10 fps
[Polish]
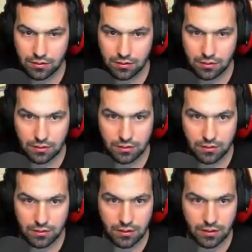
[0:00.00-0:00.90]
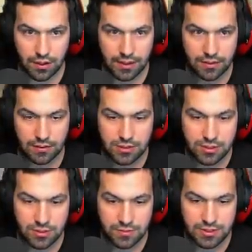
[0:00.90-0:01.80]
jestem. No, Ej,
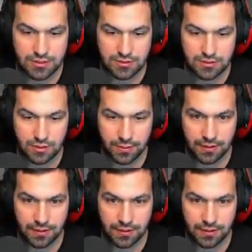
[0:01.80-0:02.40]
co zrobić? Ja, Dobra.